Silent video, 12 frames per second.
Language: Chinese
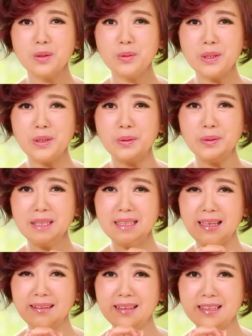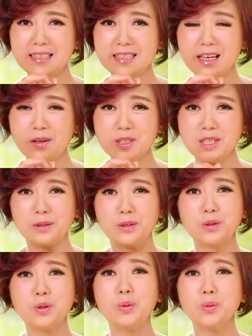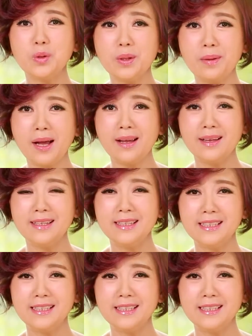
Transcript: 都会留一点点小小的洞，对吗？